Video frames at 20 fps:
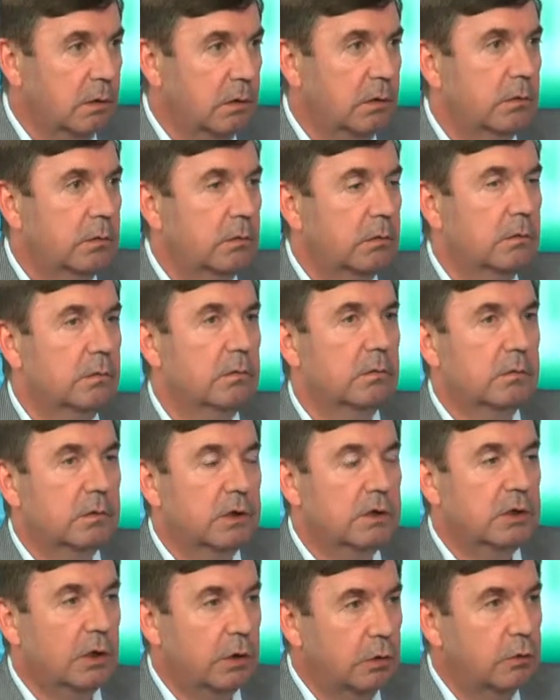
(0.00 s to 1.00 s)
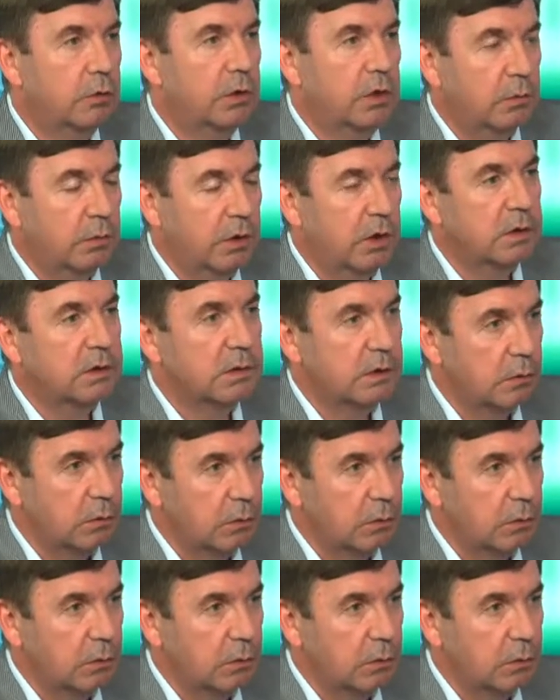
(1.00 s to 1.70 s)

ну, на территории Брянской